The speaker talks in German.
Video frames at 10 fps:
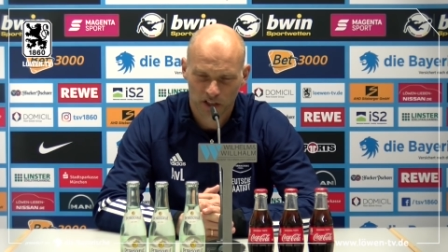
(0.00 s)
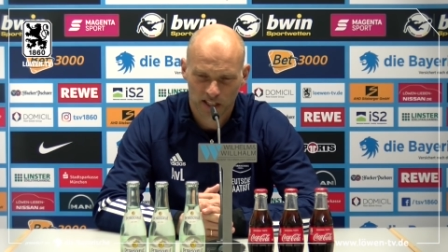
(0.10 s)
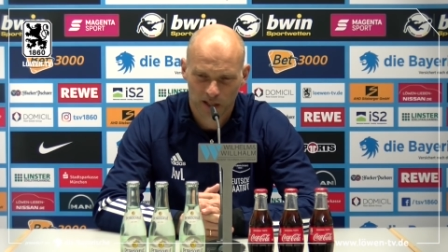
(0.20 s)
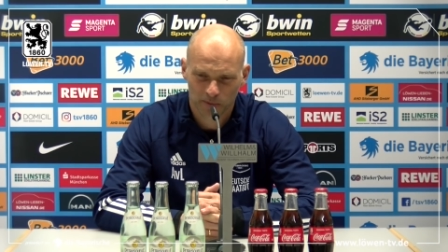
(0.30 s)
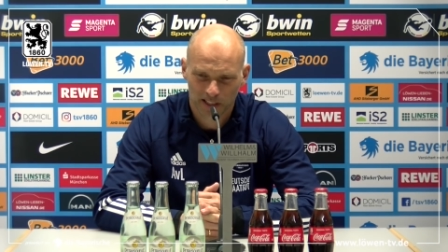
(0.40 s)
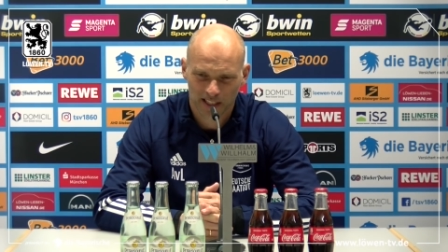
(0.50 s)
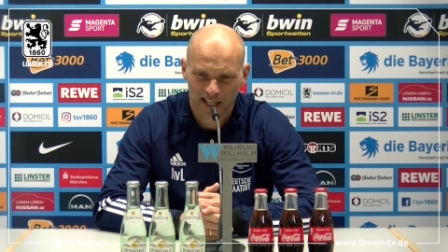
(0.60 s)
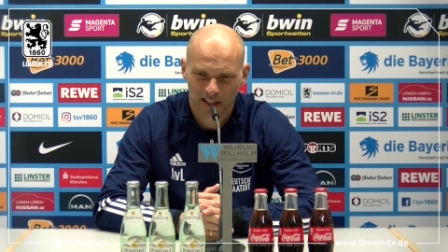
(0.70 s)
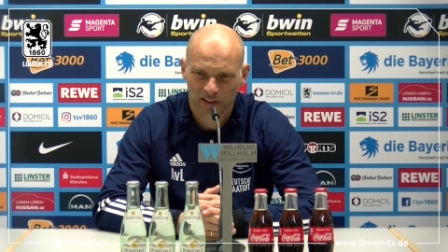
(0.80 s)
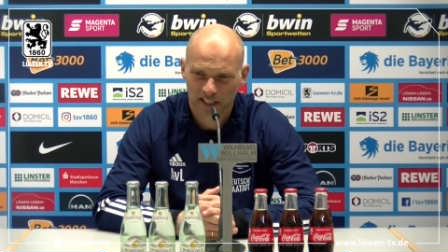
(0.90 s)
Ich glaube,
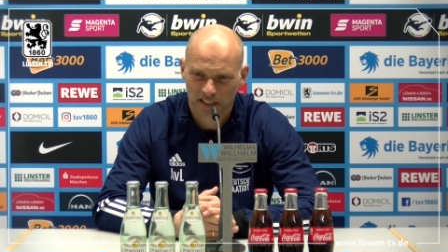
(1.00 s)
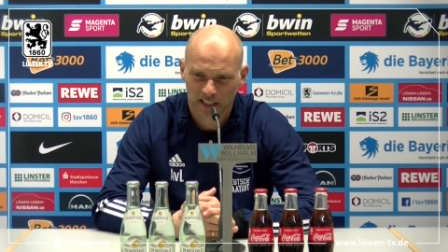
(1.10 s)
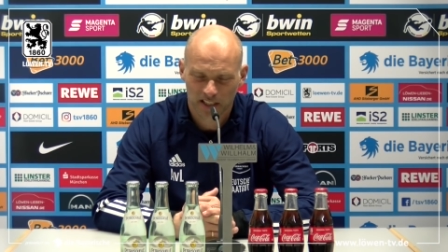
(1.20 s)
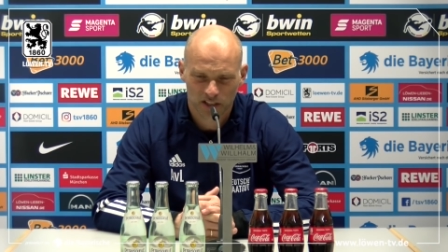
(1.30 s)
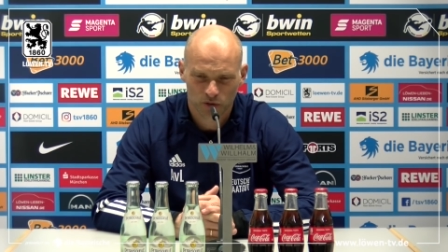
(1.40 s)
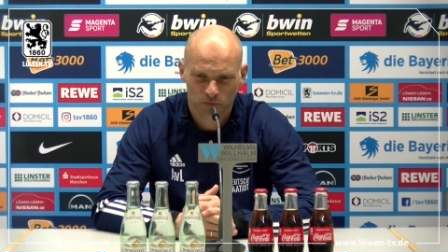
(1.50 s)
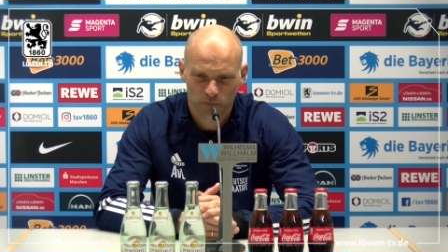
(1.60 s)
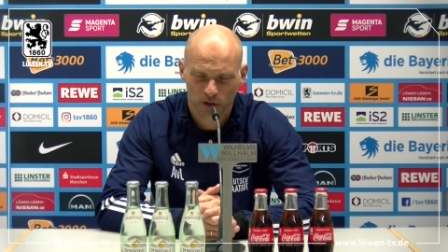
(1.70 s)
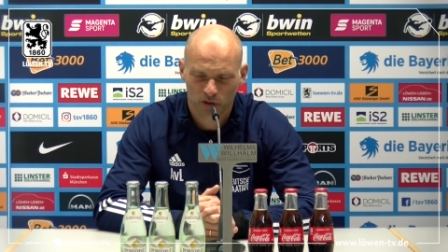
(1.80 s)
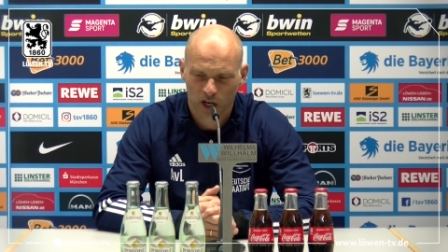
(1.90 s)
danach war es eher so
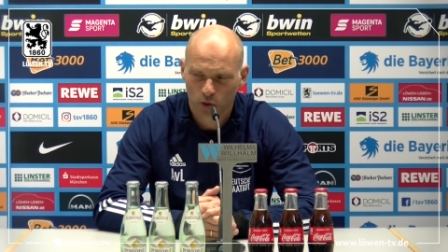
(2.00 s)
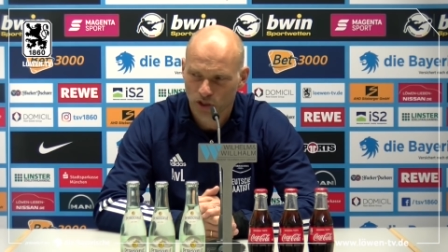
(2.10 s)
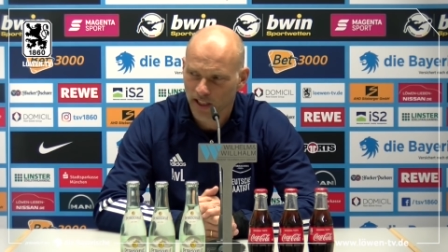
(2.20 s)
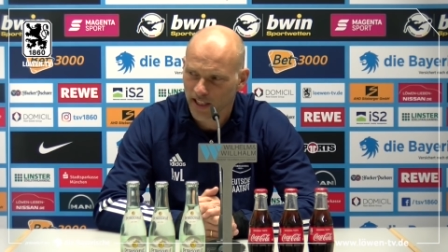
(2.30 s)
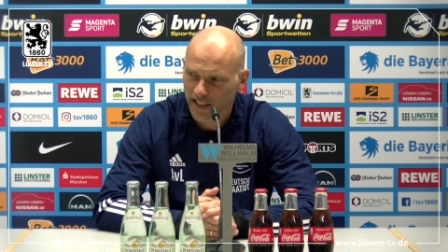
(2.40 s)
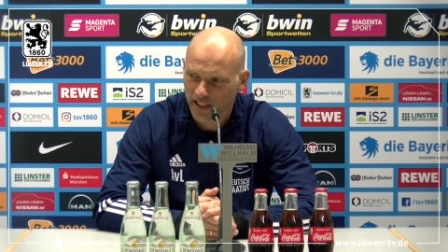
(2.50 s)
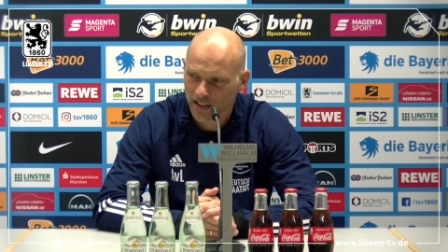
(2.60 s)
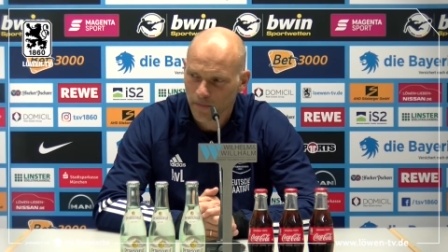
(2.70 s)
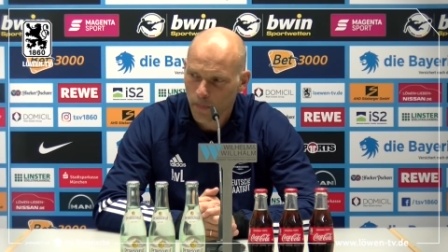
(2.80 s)
äh, ausgeglichen.